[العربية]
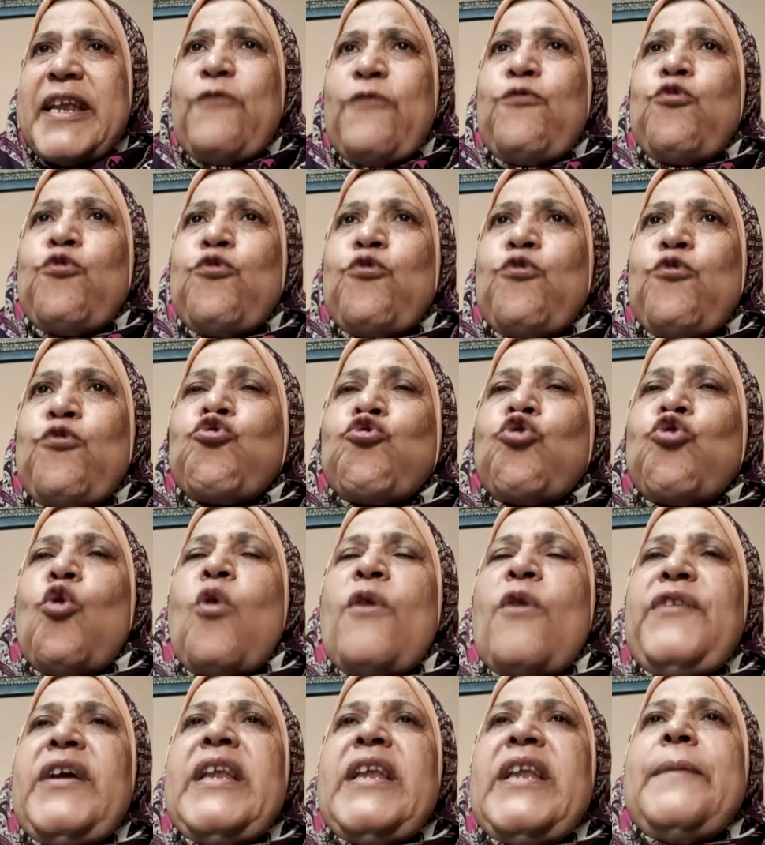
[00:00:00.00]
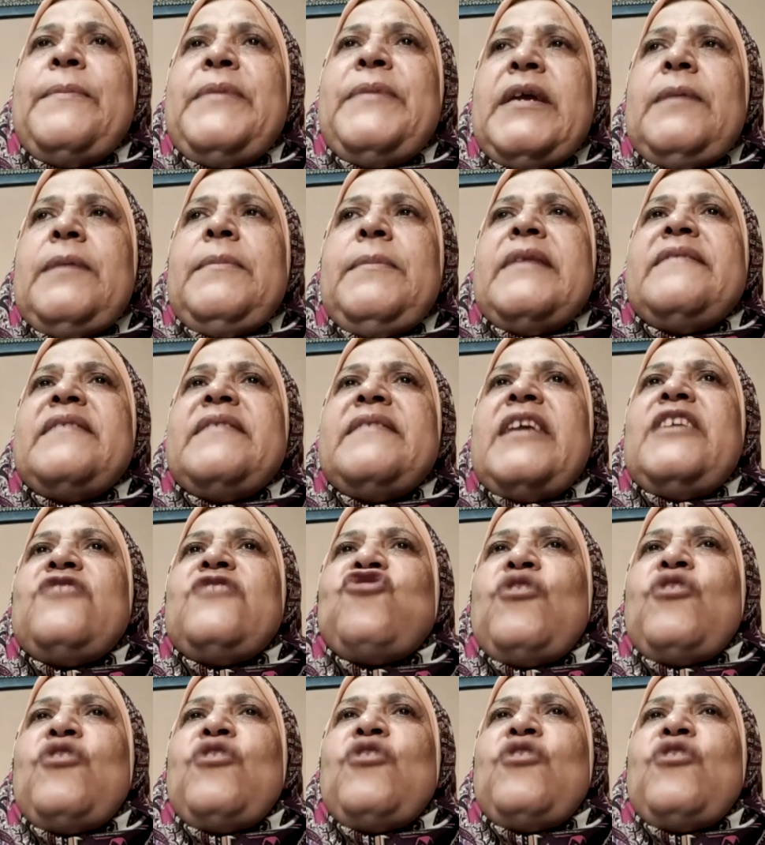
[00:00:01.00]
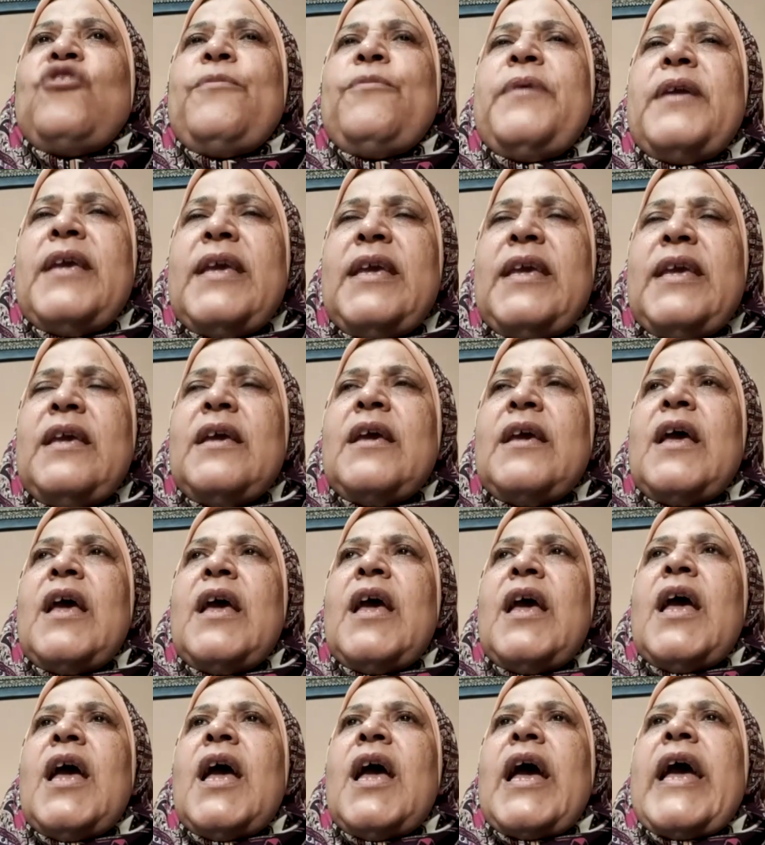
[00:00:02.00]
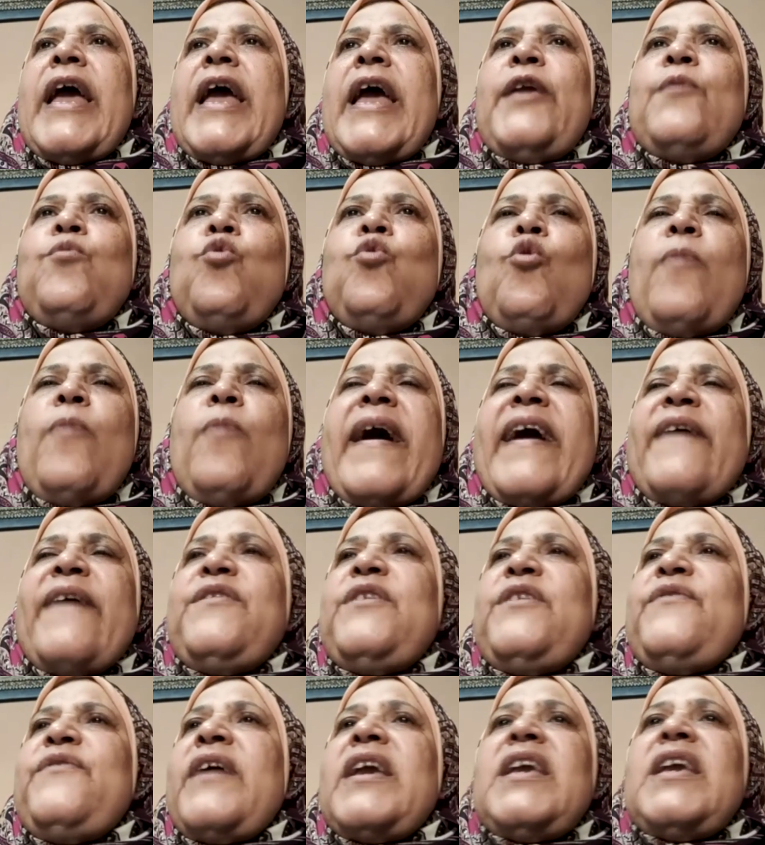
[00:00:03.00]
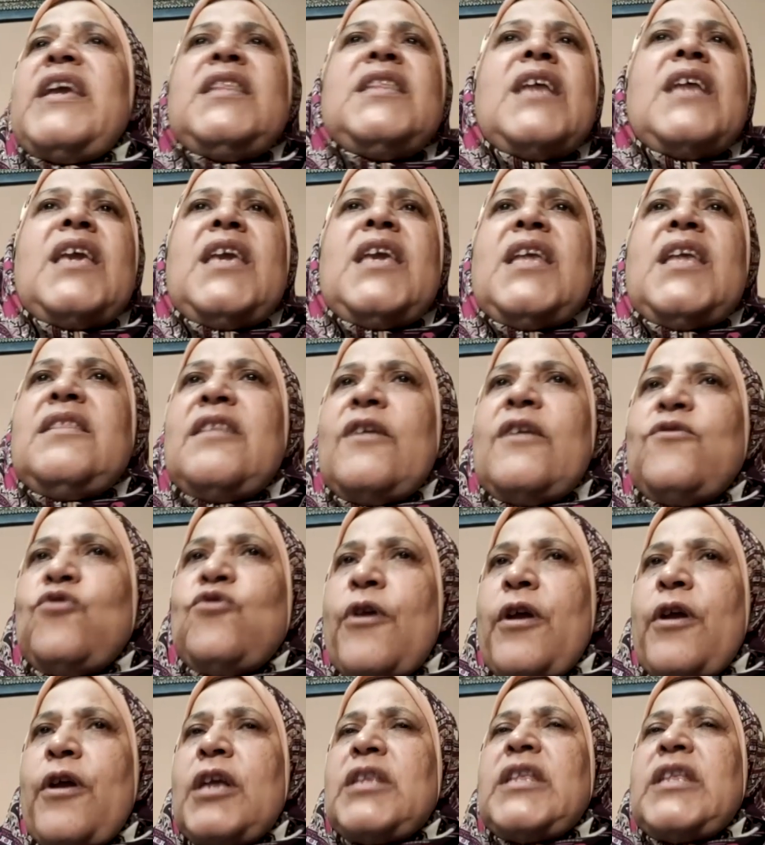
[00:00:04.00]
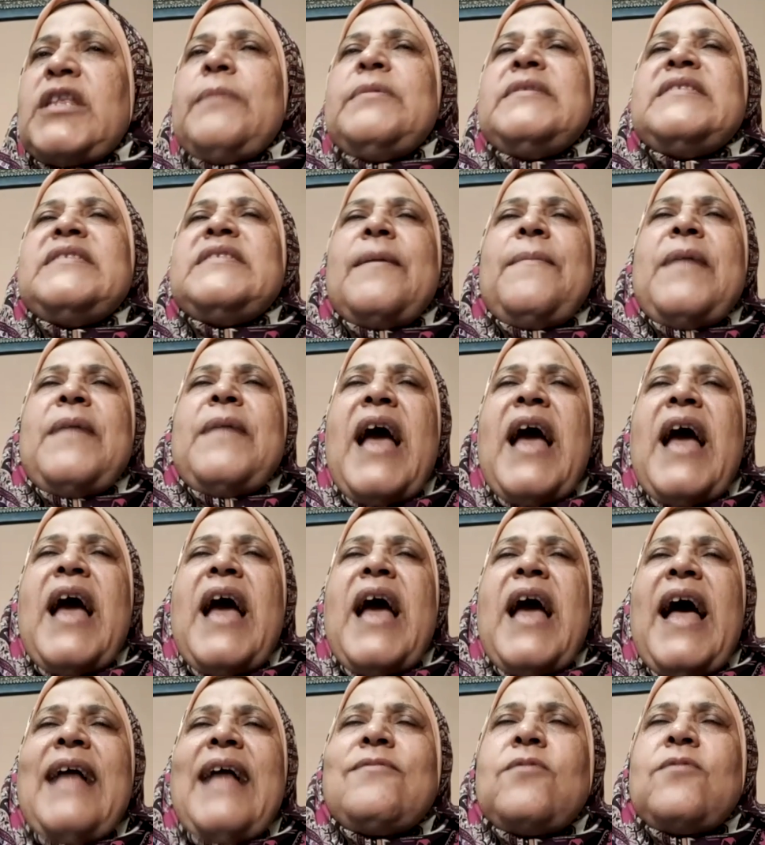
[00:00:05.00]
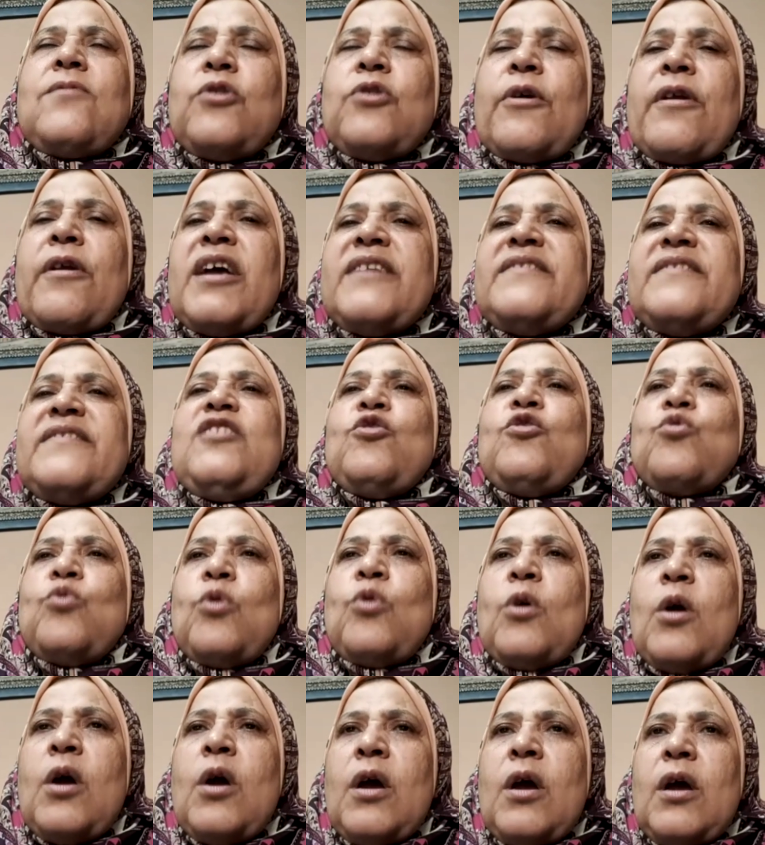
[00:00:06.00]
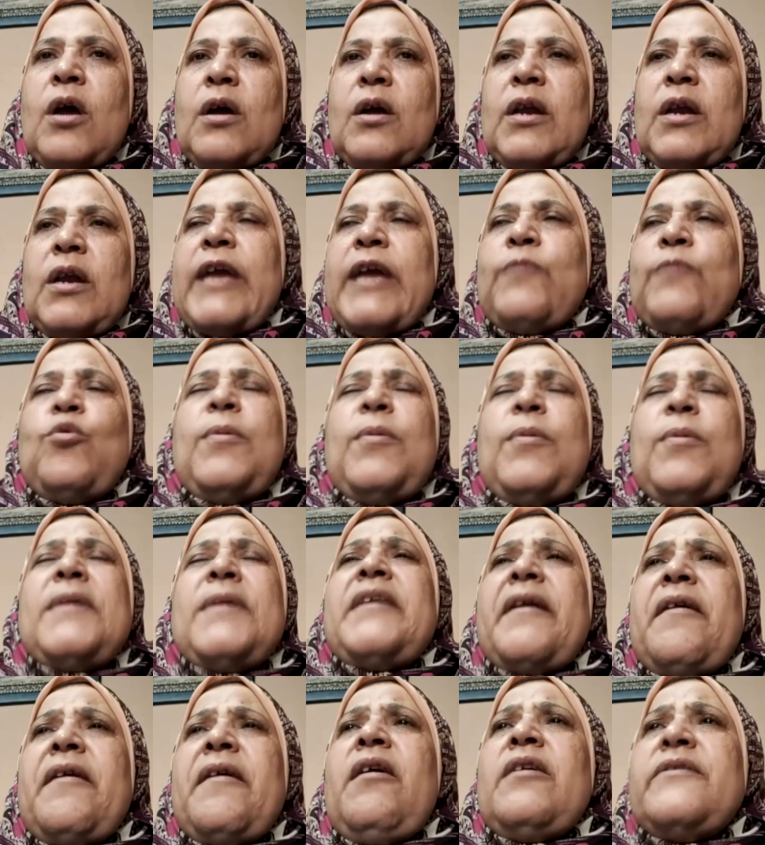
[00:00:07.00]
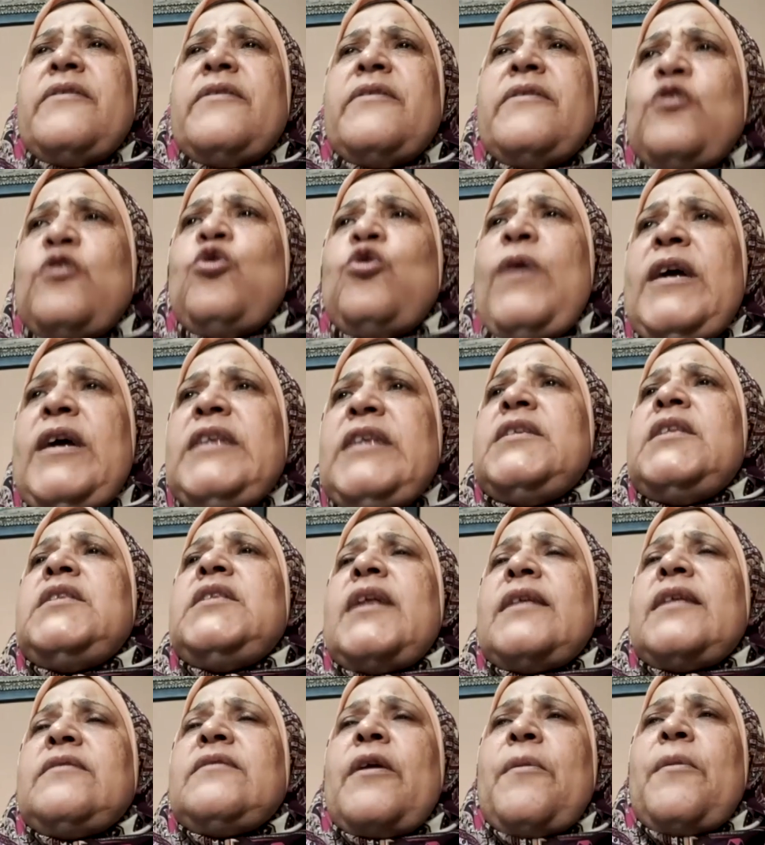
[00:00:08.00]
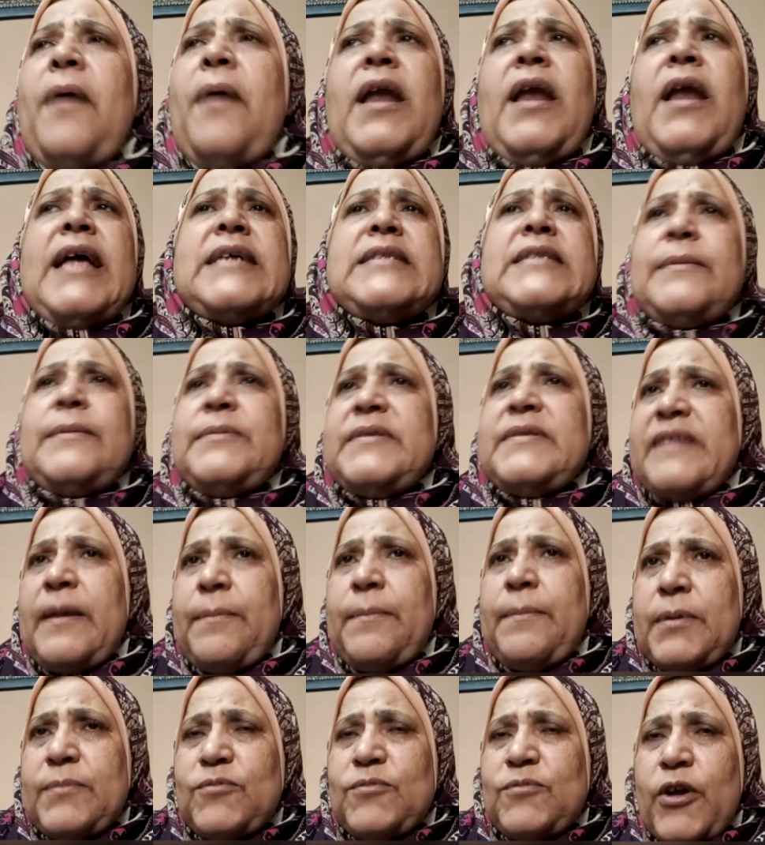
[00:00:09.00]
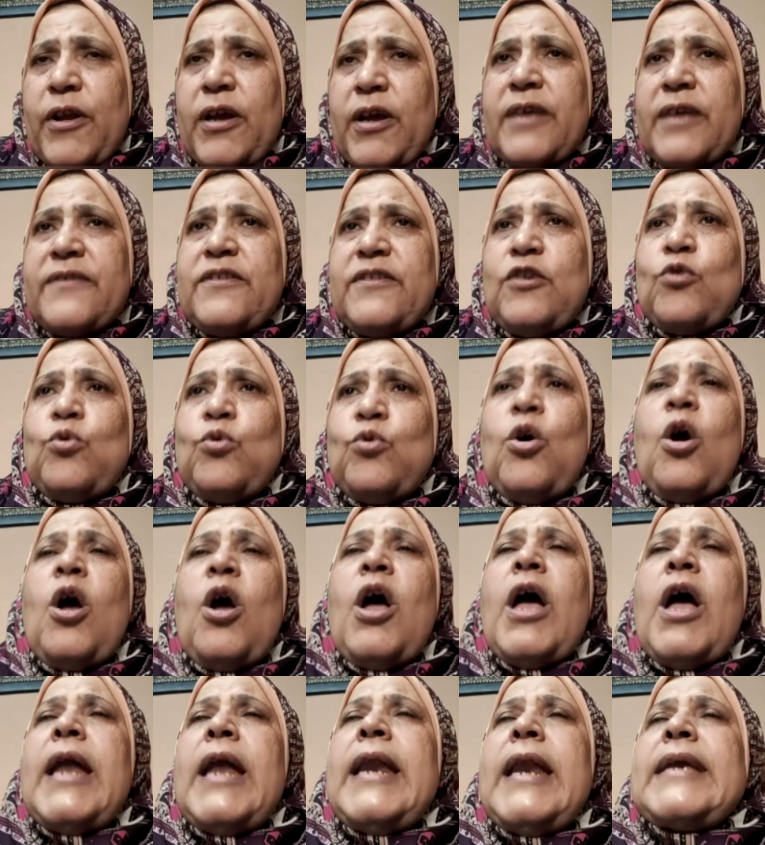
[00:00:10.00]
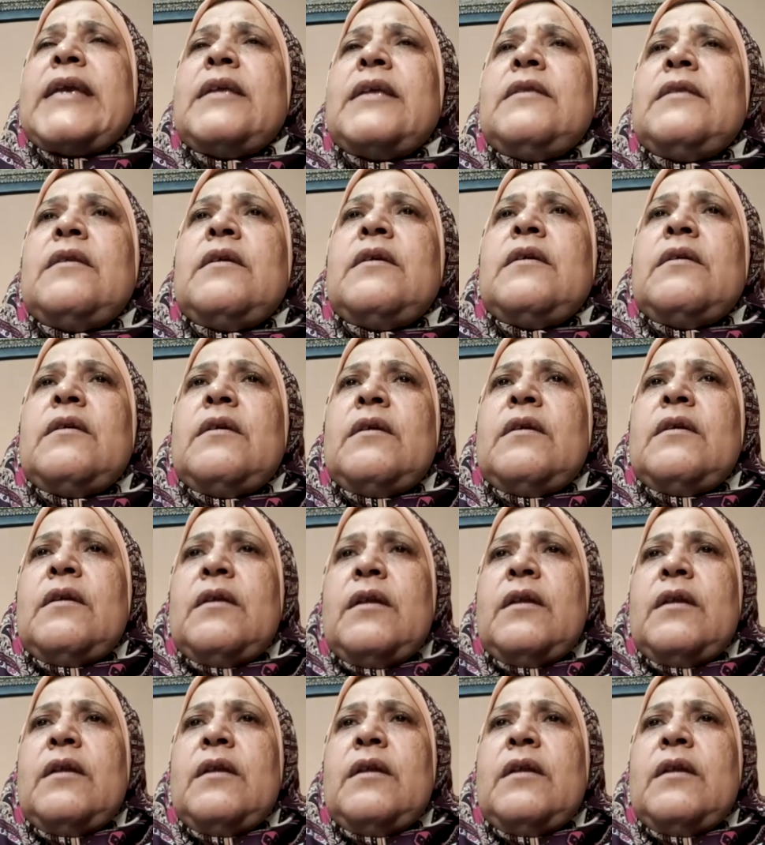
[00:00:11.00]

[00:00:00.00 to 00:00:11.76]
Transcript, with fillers: التنفس هو فعلا بيعمل زي شبه ايه غيبوبه خفيفه جدا جدا درجتها بنسميها حتى درجه زيرو الغيبوبه درجات زيرو 1 2 3 4 لا ده بيسبب درجه زيرو لكن